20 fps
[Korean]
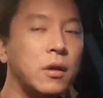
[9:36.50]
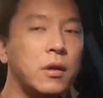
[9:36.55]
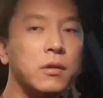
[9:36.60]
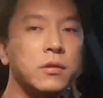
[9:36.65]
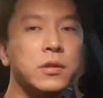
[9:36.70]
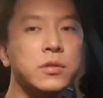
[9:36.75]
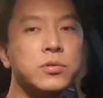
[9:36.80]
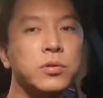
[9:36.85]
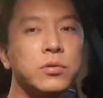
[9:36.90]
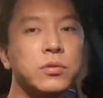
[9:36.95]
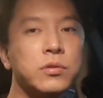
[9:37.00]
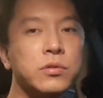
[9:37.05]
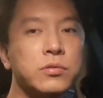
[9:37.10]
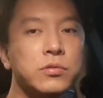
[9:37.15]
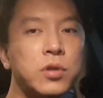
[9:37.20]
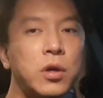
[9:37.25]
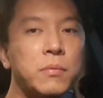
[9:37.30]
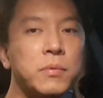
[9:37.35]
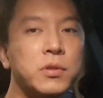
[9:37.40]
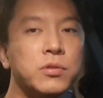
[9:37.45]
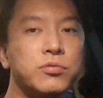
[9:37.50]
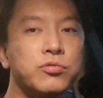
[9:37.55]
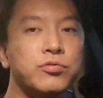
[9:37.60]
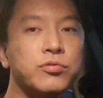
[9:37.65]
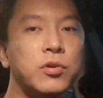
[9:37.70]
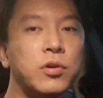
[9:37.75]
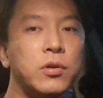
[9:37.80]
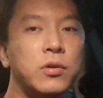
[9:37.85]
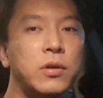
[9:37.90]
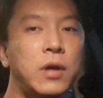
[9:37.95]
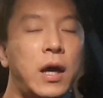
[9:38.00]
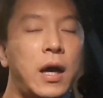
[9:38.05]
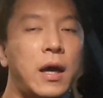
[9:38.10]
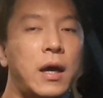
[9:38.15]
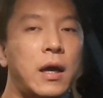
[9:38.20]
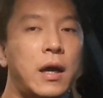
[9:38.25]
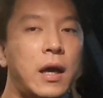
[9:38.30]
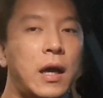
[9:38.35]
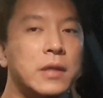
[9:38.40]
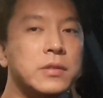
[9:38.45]
근데 저는 서민 주거
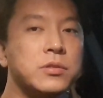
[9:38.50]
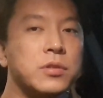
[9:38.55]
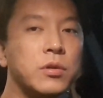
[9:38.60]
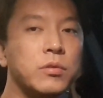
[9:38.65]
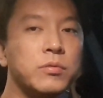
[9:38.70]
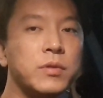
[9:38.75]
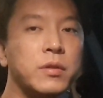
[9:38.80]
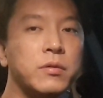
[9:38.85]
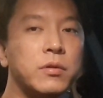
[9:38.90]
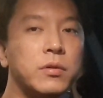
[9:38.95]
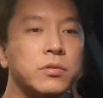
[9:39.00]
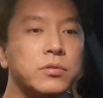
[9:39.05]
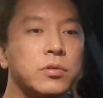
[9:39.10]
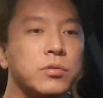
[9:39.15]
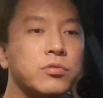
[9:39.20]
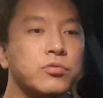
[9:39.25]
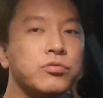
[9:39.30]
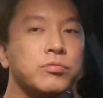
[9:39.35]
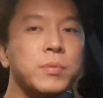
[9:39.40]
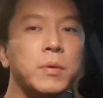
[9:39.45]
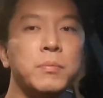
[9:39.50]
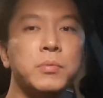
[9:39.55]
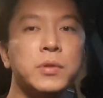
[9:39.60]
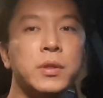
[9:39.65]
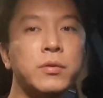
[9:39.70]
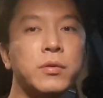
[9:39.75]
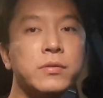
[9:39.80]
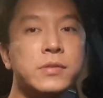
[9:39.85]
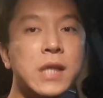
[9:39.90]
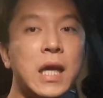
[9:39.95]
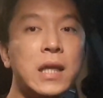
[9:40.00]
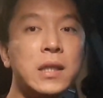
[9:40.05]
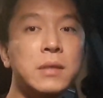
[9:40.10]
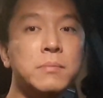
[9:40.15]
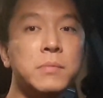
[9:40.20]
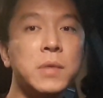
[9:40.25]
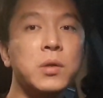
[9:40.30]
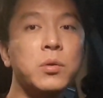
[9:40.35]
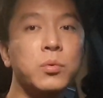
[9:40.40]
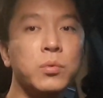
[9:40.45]
안정을 위해서 저는 주변보다 더 싼
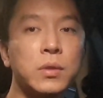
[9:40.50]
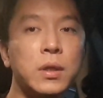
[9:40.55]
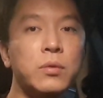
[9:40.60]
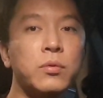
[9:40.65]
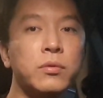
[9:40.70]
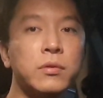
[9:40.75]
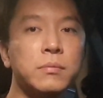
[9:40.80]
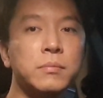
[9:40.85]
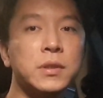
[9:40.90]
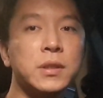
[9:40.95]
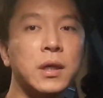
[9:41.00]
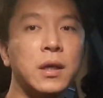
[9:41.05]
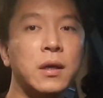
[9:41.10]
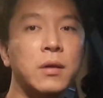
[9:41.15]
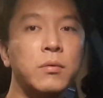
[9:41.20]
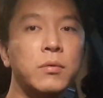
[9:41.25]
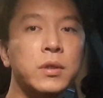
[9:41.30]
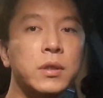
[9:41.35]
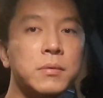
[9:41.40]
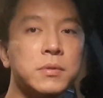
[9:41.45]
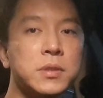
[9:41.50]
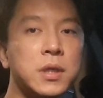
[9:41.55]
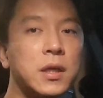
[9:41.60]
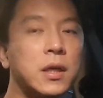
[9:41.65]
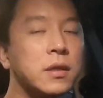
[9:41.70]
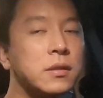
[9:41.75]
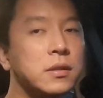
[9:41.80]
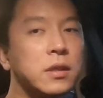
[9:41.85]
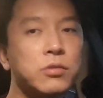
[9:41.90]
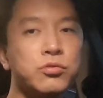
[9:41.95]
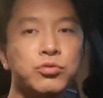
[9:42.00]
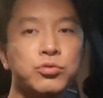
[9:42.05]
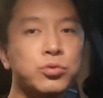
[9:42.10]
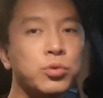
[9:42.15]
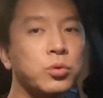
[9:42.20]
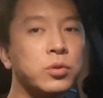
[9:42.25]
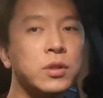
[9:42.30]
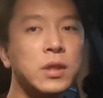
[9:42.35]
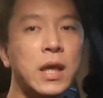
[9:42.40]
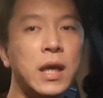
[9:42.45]
임대료로 내놓습니다. 왜냐면 제가 그게
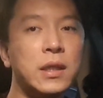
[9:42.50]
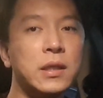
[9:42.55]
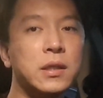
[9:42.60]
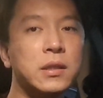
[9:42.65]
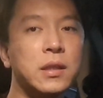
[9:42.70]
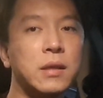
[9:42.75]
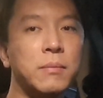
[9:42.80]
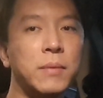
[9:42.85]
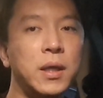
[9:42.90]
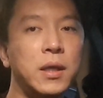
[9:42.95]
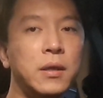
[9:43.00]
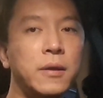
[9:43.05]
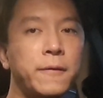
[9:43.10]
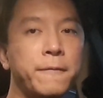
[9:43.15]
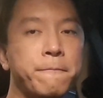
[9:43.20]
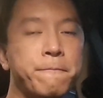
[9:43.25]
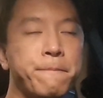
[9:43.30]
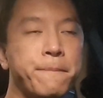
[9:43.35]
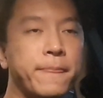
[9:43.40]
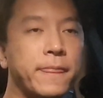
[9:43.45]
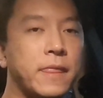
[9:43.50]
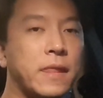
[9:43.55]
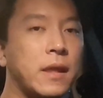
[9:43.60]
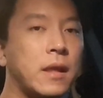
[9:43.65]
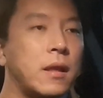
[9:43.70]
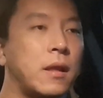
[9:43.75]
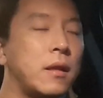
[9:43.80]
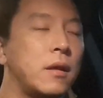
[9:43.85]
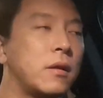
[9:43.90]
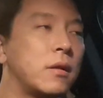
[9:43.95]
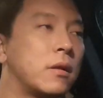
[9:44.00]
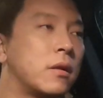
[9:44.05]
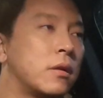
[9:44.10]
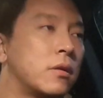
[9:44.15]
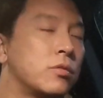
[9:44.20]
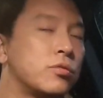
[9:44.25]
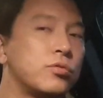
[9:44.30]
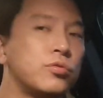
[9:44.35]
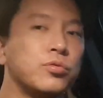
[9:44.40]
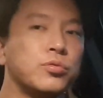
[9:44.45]
주소득이 아니기 때문에
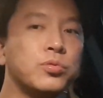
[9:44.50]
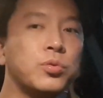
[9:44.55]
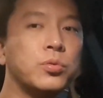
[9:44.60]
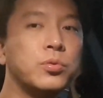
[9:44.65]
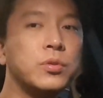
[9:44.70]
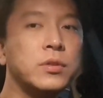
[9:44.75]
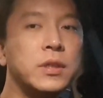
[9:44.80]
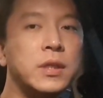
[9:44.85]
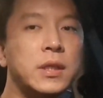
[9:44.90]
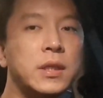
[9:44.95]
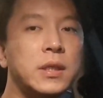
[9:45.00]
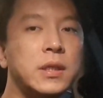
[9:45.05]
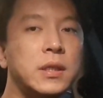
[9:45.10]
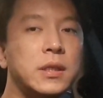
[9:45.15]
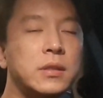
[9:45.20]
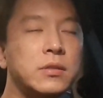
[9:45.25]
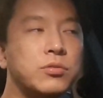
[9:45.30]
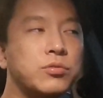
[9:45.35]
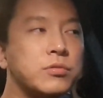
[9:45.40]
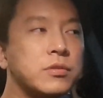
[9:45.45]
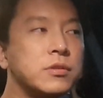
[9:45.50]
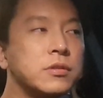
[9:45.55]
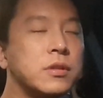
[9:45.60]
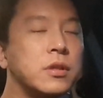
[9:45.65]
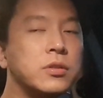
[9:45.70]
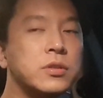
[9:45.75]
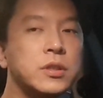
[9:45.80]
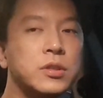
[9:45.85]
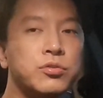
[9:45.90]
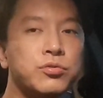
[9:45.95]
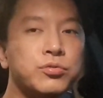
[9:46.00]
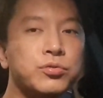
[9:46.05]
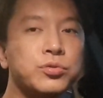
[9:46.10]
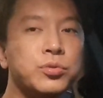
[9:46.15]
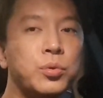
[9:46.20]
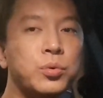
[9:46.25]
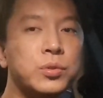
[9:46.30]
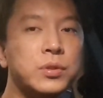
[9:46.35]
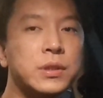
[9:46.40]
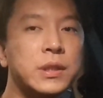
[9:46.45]
주소득이 그것이
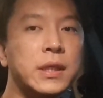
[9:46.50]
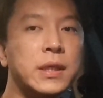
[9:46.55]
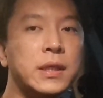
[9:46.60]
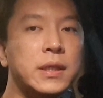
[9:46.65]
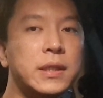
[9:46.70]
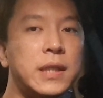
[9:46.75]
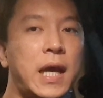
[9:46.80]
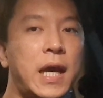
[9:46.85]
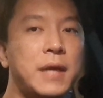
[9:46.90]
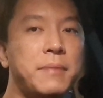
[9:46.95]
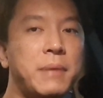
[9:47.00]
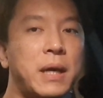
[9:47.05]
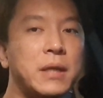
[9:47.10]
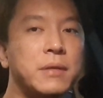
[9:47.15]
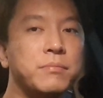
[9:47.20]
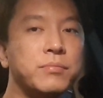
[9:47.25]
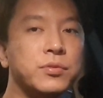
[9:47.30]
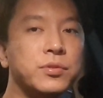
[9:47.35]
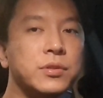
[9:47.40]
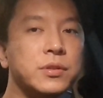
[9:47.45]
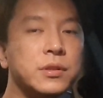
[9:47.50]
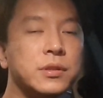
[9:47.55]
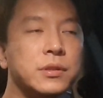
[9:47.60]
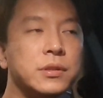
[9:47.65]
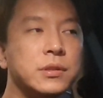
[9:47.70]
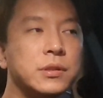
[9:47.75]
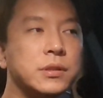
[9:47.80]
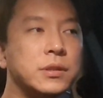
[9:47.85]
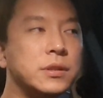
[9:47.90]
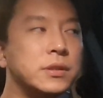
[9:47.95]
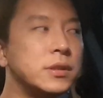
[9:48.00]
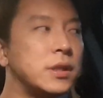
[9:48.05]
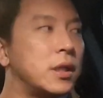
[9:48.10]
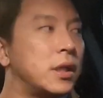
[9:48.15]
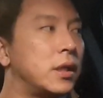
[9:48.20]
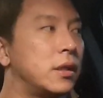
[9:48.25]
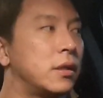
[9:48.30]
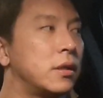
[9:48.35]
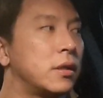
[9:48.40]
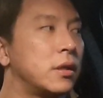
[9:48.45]
주소득인 나이 많은 분들은
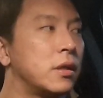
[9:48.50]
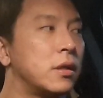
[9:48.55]
이제